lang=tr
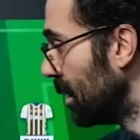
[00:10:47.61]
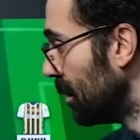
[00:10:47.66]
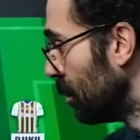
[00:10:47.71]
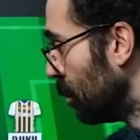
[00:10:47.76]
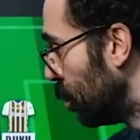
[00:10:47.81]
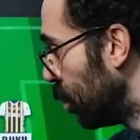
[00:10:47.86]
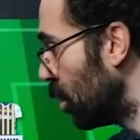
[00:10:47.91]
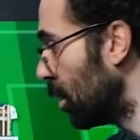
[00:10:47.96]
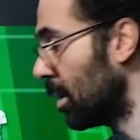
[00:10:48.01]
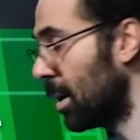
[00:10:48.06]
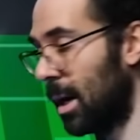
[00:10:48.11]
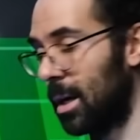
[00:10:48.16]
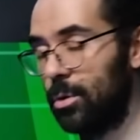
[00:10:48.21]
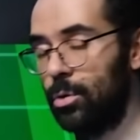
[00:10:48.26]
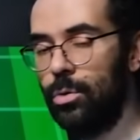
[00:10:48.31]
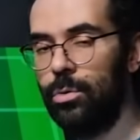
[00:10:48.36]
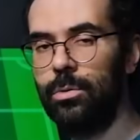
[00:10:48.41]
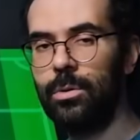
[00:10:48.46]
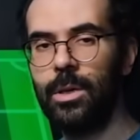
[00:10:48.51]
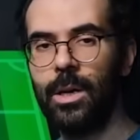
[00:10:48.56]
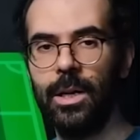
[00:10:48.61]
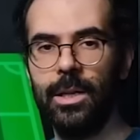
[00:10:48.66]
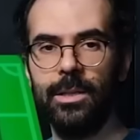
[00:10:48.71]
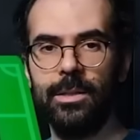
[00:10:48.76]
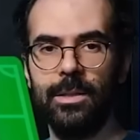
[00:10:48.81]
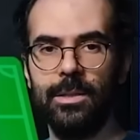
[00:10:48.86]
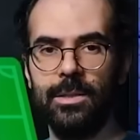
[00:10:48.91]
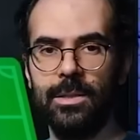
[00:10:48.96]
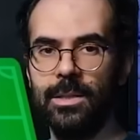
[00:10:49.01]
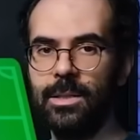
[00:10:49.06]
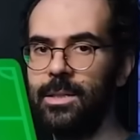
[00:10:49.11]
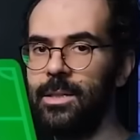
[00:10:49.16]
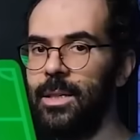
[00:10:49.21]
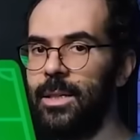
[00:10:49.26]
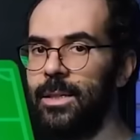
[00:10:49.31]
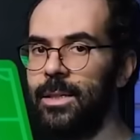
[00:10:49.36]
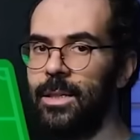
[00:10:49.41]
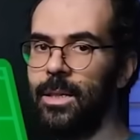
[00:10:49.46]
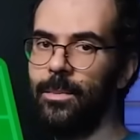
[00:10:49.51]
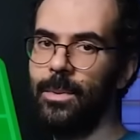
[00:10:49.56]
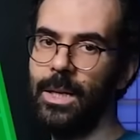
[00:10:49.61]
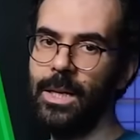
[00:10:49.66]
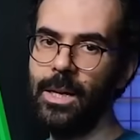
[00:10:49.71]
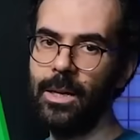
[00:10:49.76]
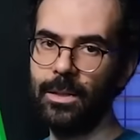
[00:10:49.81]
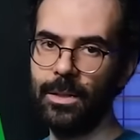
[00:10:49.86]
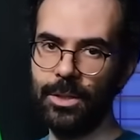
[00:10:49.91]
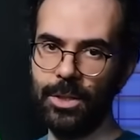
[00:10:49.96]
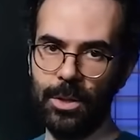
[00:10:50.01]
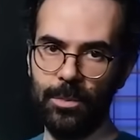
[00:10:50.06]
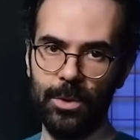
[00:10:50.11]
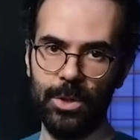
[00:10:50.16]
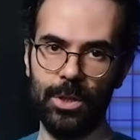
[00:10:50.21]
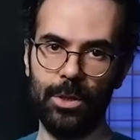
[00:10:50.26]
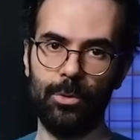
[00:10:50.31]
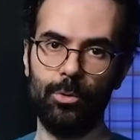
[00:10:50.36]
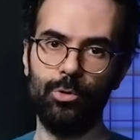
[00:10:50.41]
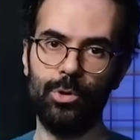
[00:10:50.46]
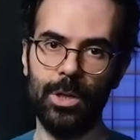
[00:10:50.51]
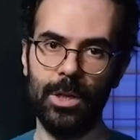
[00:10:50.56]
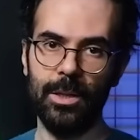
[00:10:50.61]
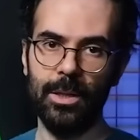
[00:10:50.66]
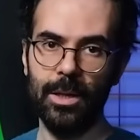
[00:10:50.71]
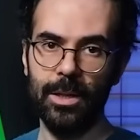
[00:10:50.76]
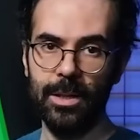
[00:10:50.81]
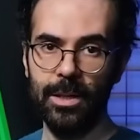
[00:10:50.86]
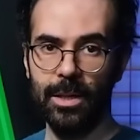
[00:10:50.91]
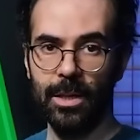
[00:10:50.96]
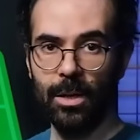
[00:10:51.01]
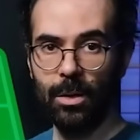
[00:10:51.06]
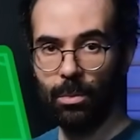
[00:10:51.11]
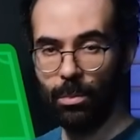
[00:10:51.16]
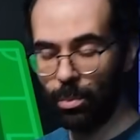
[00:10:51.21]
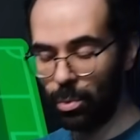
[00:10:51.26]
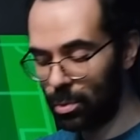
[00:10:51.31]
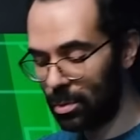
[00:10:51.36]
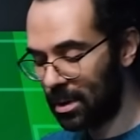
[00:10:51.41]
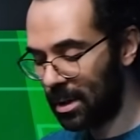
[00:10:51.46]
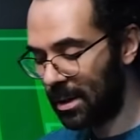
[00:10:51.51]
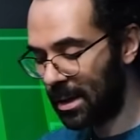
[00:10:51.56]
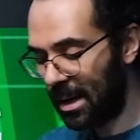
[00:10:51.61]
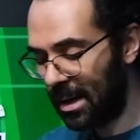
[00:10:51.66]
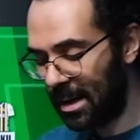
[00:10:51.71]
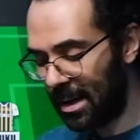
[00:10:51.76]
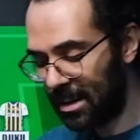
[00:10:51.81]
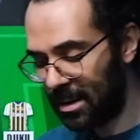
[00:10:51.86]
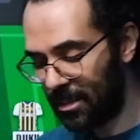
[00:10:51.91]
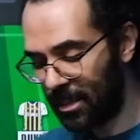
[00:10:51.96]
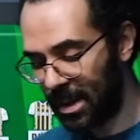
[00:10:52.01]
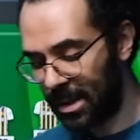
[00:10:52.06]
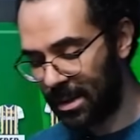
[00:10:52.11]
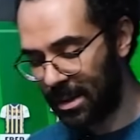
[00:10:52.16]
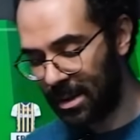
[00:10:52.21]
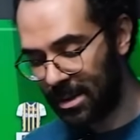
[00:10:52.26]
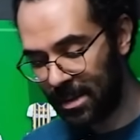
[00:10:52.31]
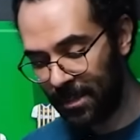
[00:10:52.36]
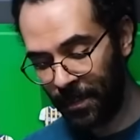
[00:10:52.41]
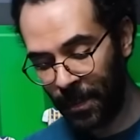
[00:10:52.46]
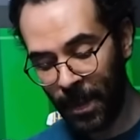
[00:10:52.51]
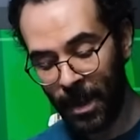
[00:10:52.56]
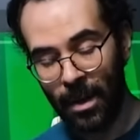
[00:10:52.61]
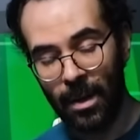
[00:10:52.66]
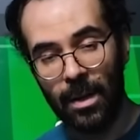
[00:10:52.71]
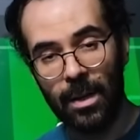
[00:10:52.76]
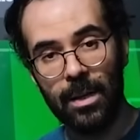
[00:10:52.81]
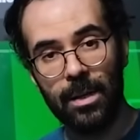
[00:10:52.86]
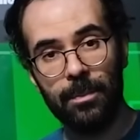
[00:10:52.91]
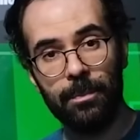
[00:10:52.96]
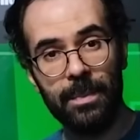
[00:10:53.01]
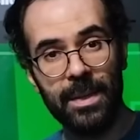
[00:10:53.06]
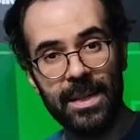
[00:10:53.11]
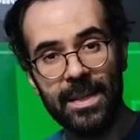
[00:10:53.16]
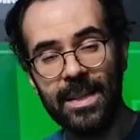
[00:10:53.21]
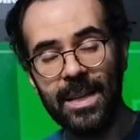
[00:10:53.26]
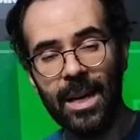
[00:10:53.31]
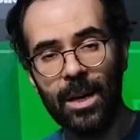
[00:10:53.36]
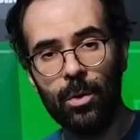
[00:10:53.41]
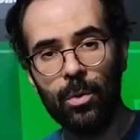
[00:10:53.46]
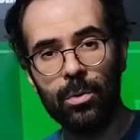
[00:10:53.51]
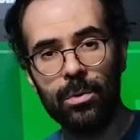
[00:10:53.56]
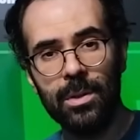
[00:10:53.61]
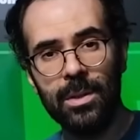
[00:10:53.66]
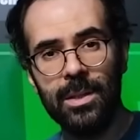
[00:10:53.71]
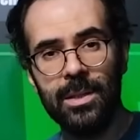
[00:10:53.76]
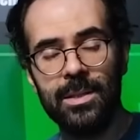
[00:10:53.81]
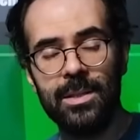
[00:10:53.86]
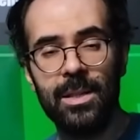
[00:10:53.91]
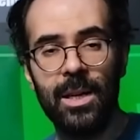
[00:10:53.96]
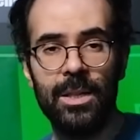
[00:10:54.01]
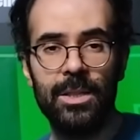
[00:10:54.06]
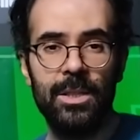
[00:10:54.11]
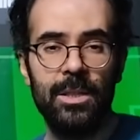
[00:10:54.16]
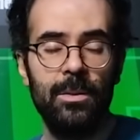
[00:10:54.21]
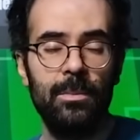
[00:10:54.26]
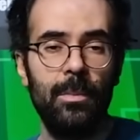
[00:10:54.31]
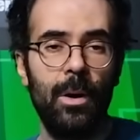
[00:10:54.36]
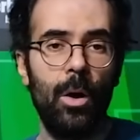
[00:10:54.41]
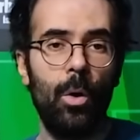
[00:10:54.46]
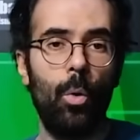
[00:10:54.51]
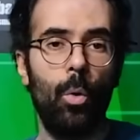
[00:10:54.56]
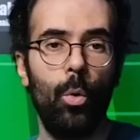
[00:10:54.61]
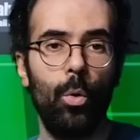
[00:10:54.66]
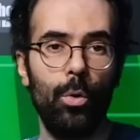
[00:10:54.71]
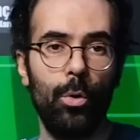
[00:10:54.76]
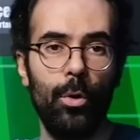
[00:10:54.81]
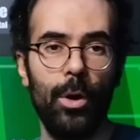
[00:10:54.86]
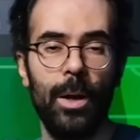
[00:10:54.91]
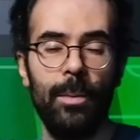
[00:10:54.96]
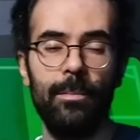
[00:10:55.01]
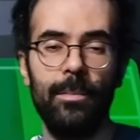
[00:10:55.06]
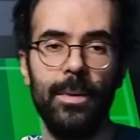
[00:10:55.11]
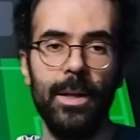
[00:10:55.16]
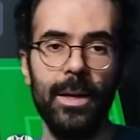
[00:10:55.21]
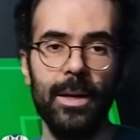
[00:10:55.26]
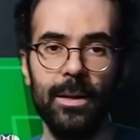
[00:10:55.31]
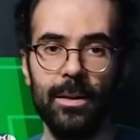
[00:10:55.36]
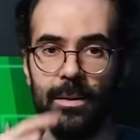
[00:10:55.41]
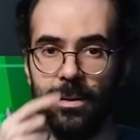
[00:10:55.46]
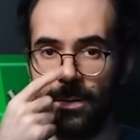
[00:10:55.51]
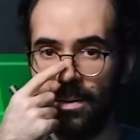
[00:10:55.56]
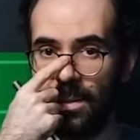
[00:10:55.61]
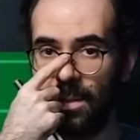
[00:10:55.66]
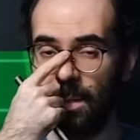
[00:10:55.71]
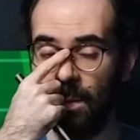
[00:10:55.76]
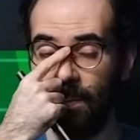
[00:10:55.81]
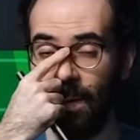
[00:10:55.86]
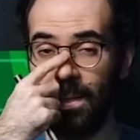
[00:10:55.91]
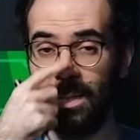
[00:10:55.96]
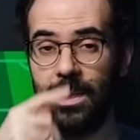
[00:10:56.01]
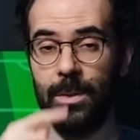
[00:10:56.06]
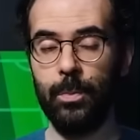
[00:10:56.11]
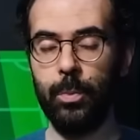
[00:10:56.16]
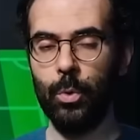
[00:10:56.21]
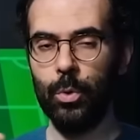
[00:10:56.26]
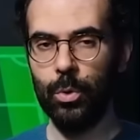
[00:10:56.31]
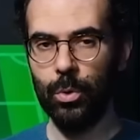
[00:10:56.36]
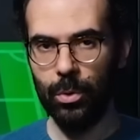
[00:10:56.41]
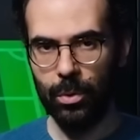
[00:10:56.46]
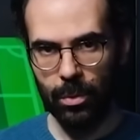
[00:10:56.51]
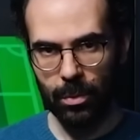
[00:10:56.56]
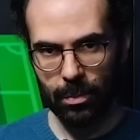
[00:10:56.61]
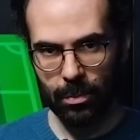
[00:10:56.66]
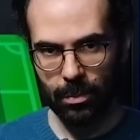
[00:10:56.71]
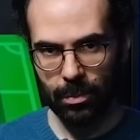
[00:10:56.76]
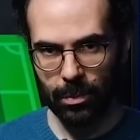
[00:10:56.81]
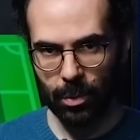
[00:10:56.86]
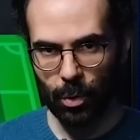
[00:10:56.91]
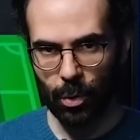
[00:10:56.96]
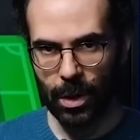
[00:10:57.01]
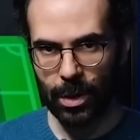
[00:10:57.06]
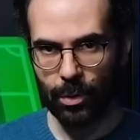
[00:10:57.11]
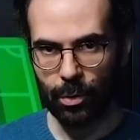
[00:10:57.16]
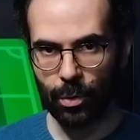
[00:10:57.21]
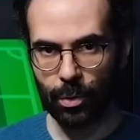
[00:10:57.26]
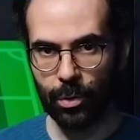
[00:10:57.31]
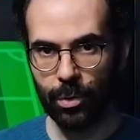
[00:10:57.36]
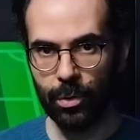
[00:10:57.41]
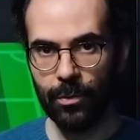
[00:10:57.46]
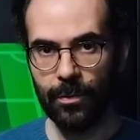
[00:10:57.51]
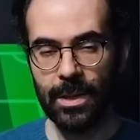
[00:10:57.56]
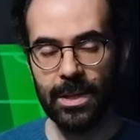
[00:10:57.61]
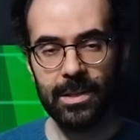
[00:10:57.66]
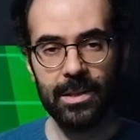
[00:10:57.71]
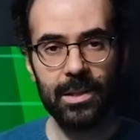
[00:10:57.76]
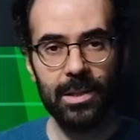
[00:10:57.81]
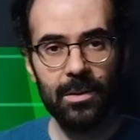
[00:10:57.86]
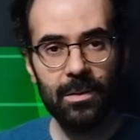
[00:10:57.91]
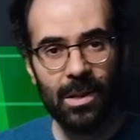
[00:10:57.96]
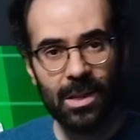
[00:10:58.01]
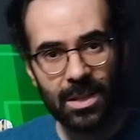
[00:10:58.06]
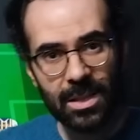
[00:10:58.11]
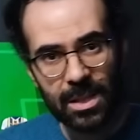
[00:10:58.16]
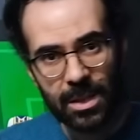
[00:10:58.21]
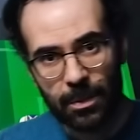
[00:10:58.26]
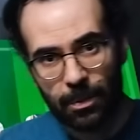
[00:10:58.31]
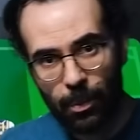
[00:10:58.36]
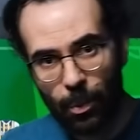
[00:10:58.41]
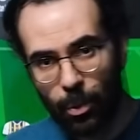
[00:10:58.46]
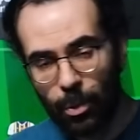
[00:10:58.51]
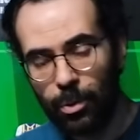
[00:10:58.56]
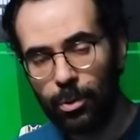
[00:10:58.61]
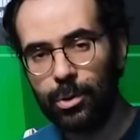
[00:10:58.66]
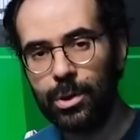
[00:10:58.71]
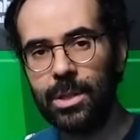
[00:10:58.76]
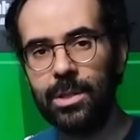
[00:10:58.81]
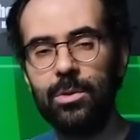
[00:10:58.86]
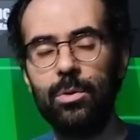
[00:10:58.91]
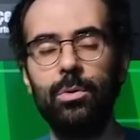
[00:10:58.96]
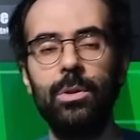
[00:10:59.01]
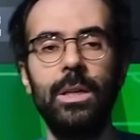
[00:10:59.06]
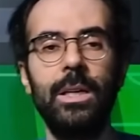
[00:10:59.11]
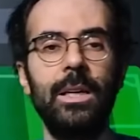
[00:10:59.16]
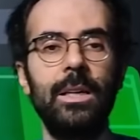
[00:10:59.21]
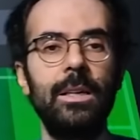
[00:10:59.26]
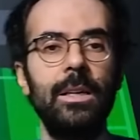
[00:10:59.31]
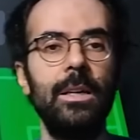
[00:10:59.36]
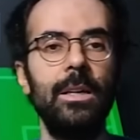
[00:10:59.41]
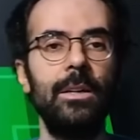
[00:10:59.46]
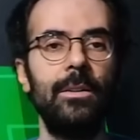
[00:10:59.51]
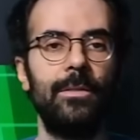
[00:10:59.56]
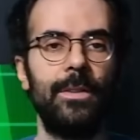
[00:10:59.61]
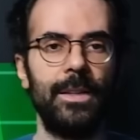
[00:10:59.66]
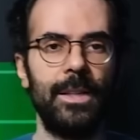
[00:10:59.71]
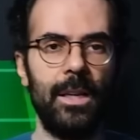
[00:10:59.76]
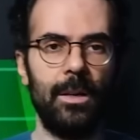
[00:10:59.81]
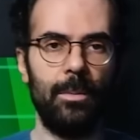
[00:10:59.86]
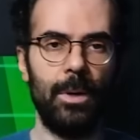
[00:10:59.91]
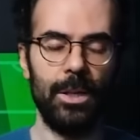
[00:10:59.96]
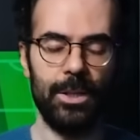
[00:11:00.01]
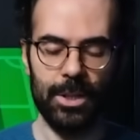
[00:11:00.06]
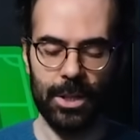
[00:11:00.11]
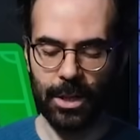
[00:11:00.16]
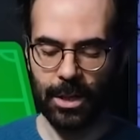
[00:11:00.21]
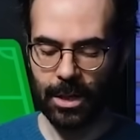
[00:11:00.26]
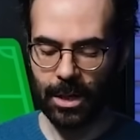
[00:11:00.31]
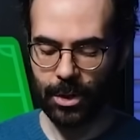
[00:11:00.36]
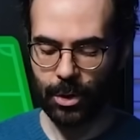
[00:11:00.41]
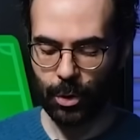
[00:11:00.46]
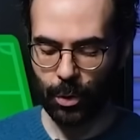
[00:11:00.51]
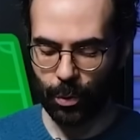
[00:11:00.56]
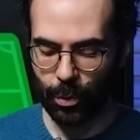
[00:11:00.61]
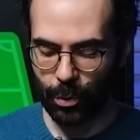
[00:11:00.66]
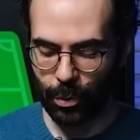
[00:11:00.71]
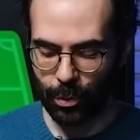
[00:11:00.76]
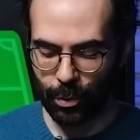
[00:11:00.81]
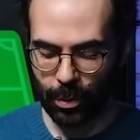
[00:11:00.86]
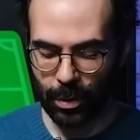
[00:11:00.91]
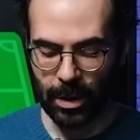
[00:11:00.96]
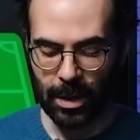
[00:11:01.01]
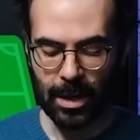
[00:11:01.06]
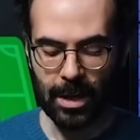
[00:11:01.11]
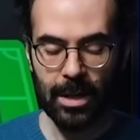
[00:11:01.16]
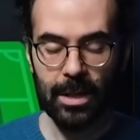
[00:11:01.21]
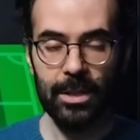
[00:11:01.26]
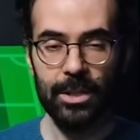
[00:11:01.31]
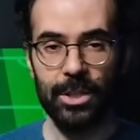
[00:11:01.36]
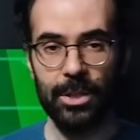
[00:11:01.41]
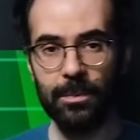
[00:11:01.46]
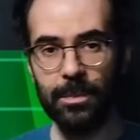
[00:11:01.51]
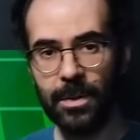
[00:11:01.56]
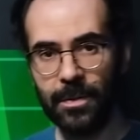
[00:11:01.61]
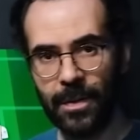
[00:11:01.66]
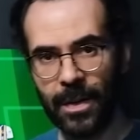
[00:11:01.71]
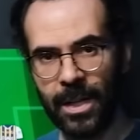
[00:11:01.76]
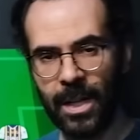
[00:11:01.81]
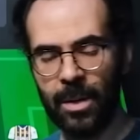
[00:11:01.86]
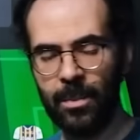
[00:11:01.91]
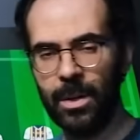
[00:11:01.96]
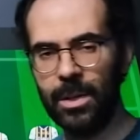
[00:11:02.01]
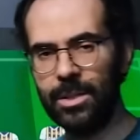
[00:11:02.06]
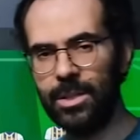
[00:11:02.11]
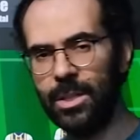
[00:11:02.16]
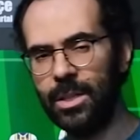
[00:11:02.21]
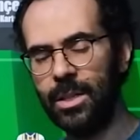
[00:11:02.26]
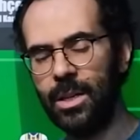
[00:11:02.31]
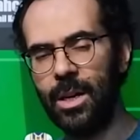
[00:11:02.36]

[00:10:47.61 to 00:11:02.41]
bu kadronun kalitesinin yanına bile yaklaşamayacak düzeydeydi. Bunu da değerlendirmek lazım. Bir diğer nokta da Rıza Çalınmay o dönemde Sivas Spor'u yönetiyordu ve Sivas Spor'un hocası olarak Fenerbahçe'ye karşı oynuyordu. Şimdi Fenerbahçe'ye